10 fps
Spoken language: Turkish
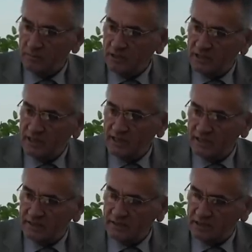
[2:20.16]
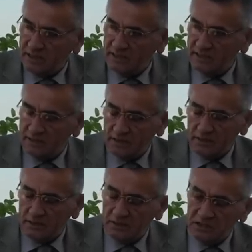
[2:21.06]
Bir iki aydan, iki aydan,
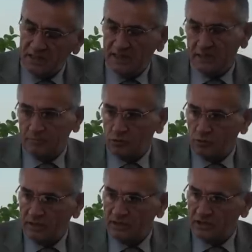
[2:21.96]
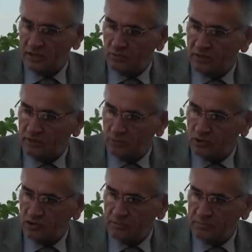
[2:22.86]
e, iki aylık bir süre aşağı yukarı bu
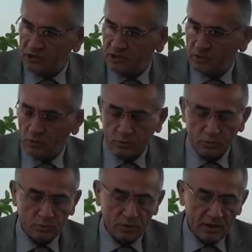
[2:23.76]
işin peşinde olduk.